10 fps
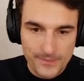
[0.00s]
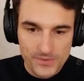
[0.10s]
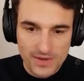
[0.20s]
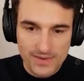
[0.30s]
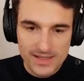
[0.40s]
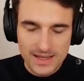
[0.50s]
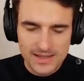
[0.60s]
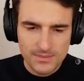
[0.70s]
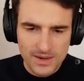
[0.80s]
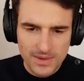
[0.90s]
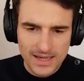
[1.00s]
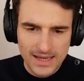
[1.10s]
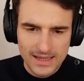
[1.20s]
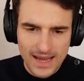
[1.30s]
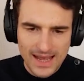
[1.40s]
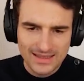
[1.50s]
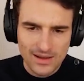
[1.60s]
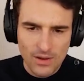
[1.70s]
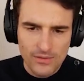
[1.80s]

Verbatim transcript: Und sollen wir das Ganze mal nochmal in Excel